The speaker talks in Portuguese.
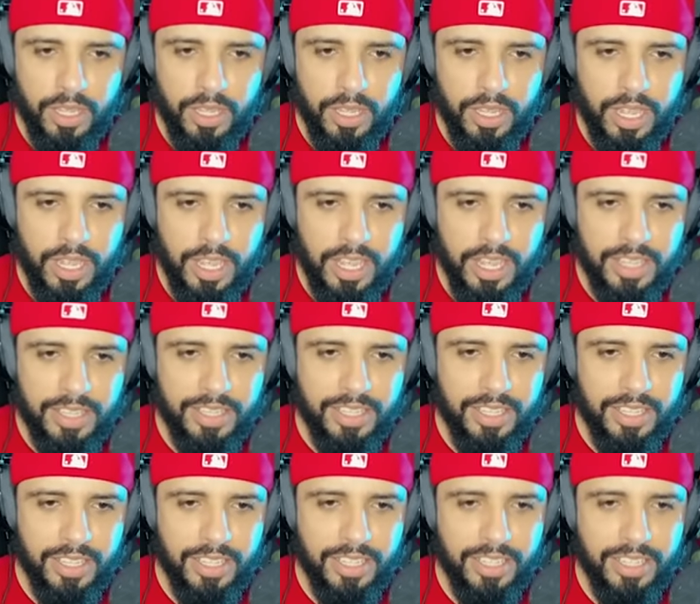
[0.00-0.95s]

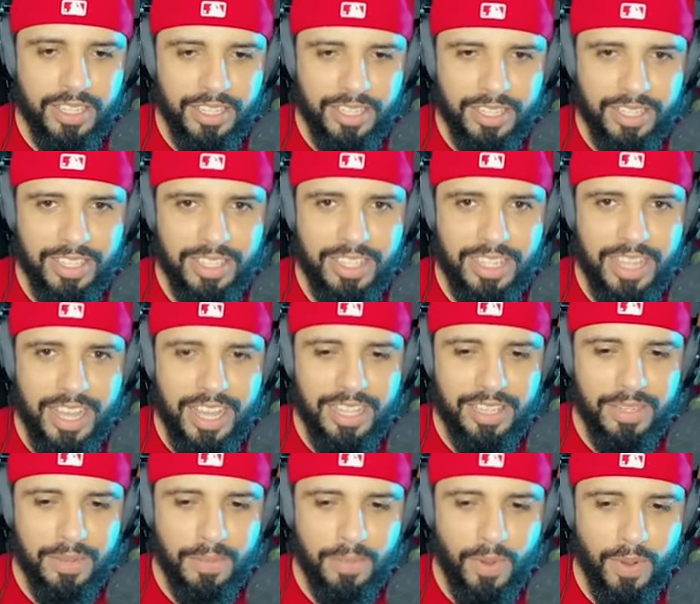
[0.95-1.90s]
Esse e
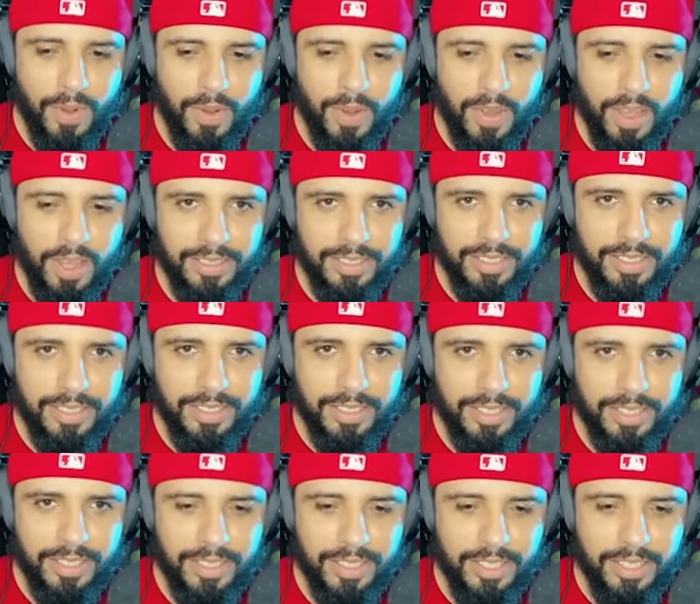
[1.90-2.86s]
esse. Boa.
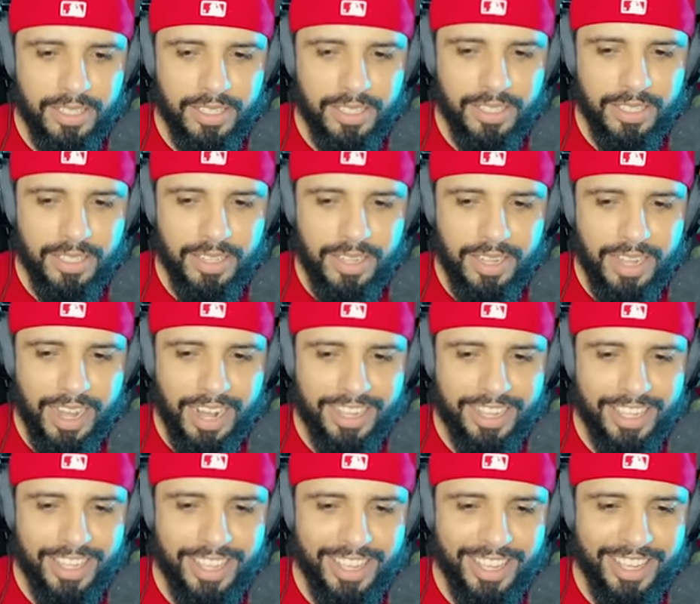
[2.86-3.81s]

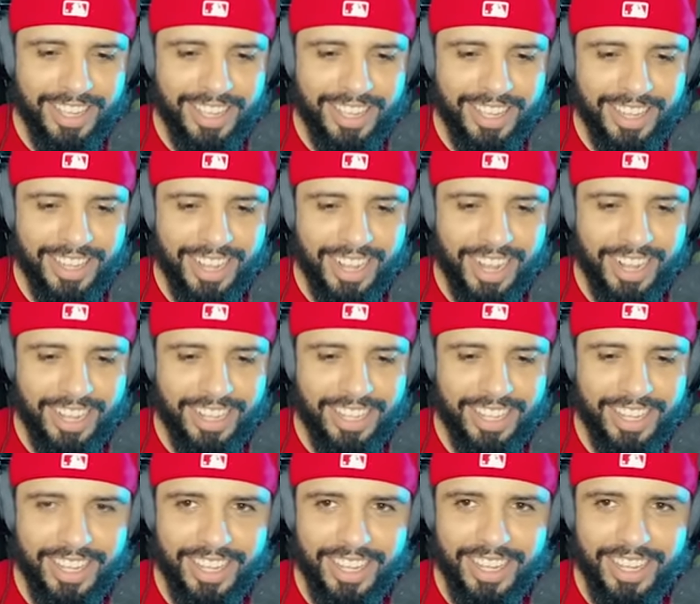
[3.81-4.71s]
Aqui, aqui,